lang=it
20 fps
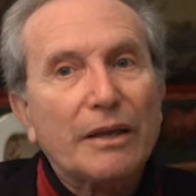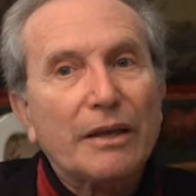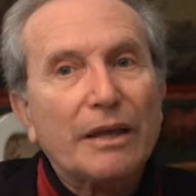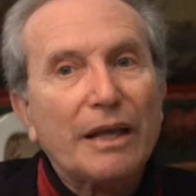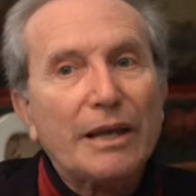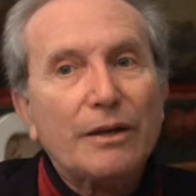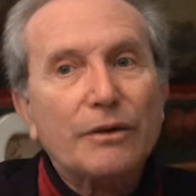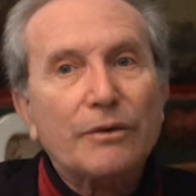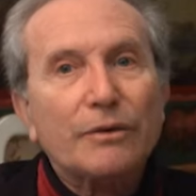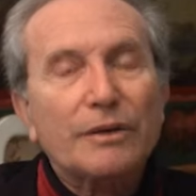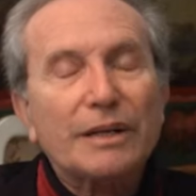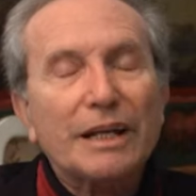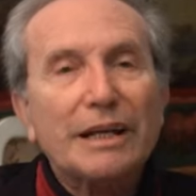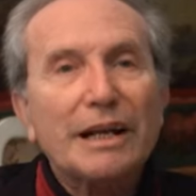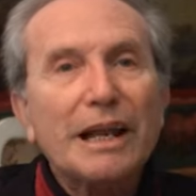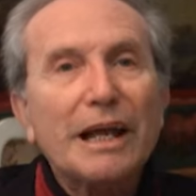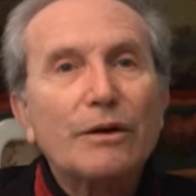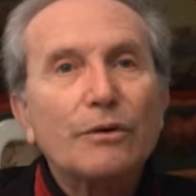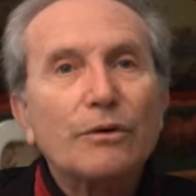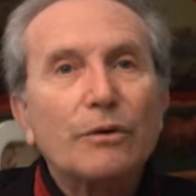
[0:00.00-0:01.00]
Ecco, nel
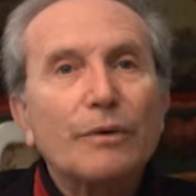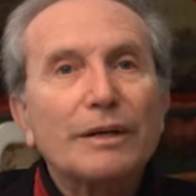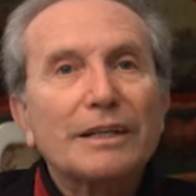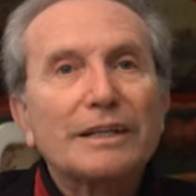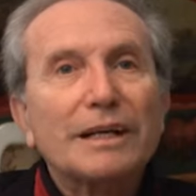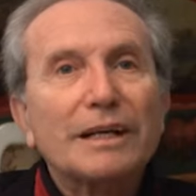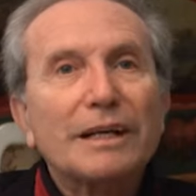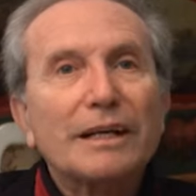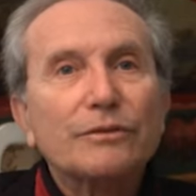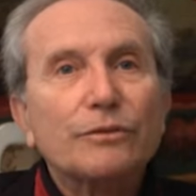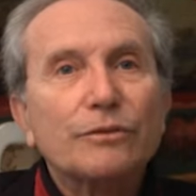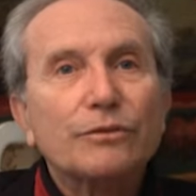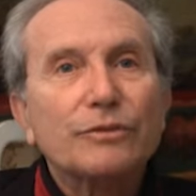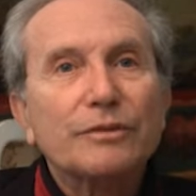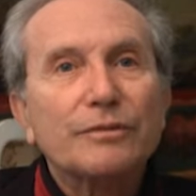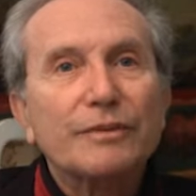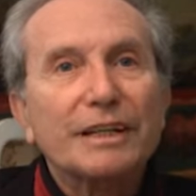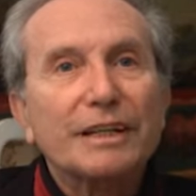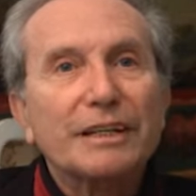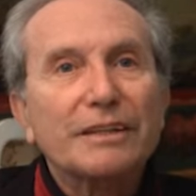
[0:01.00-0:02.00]
lago, guarda caso,
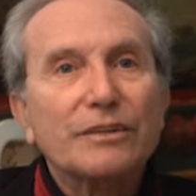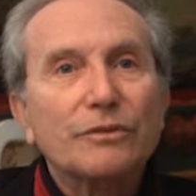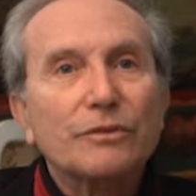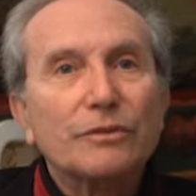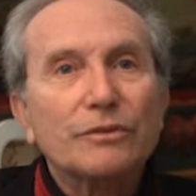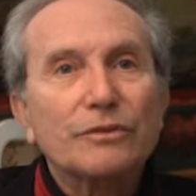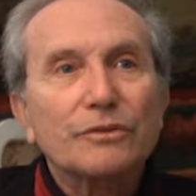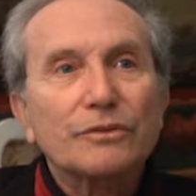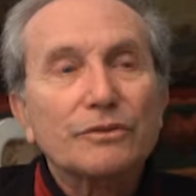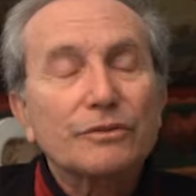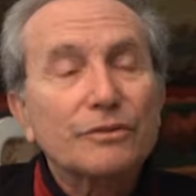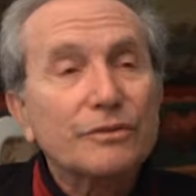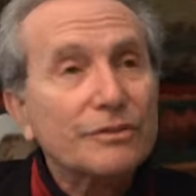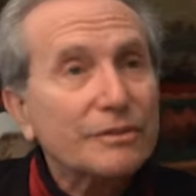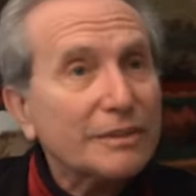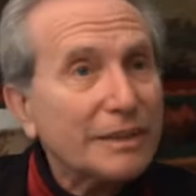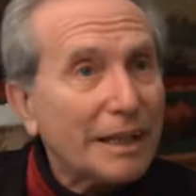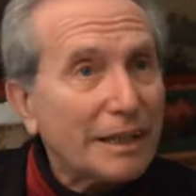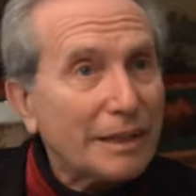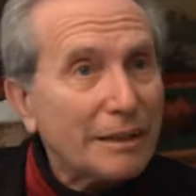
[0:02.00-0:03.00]
si vedono
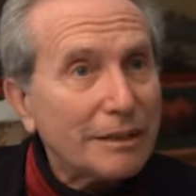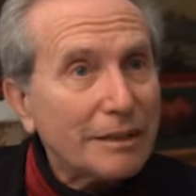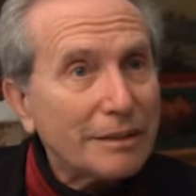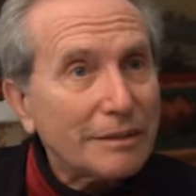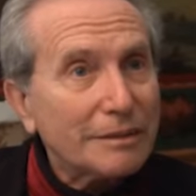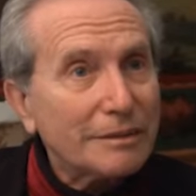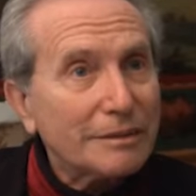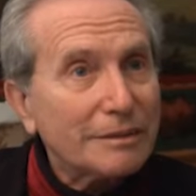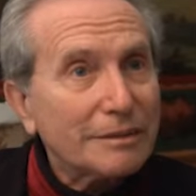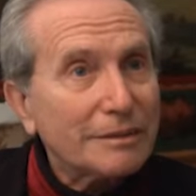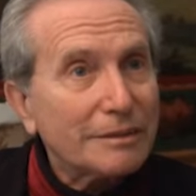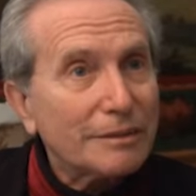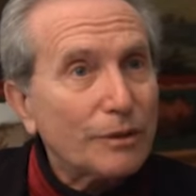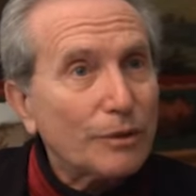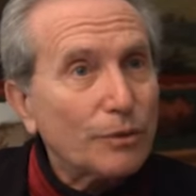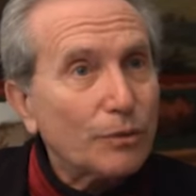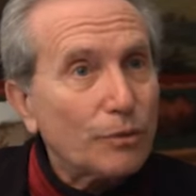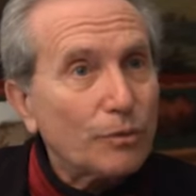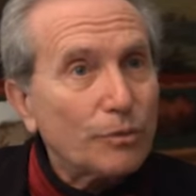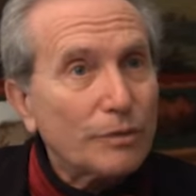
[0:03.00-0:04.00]
stelle,
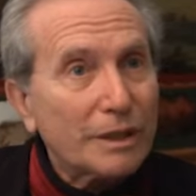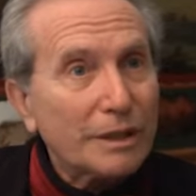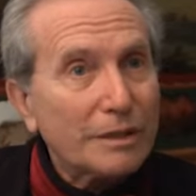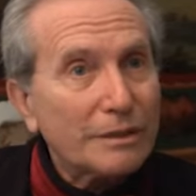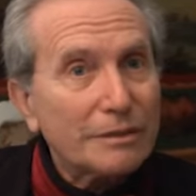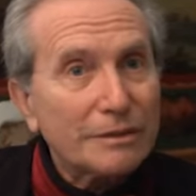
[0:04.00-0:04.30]
luna,